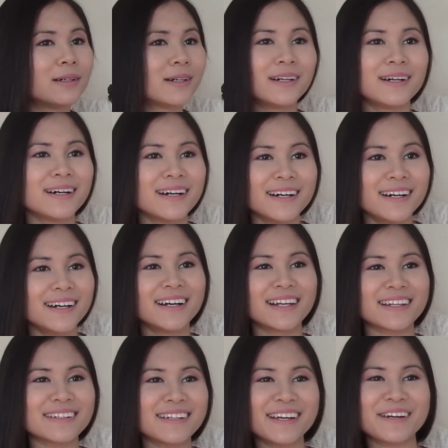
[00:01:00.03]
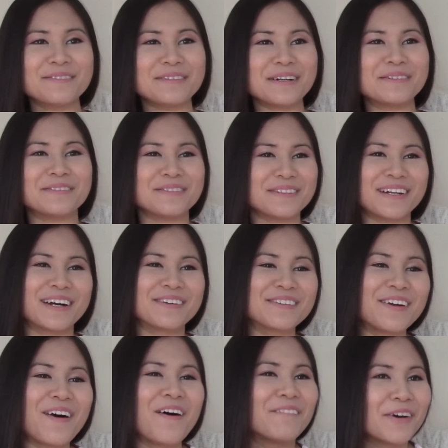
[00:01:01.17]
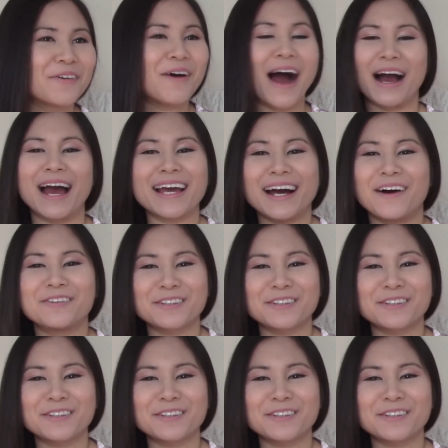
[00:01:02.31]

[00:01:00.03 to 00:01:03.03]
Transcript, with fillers: เฮ้อแล้วทีน่าก็แบบแล้วน้องไปหวังให้เขา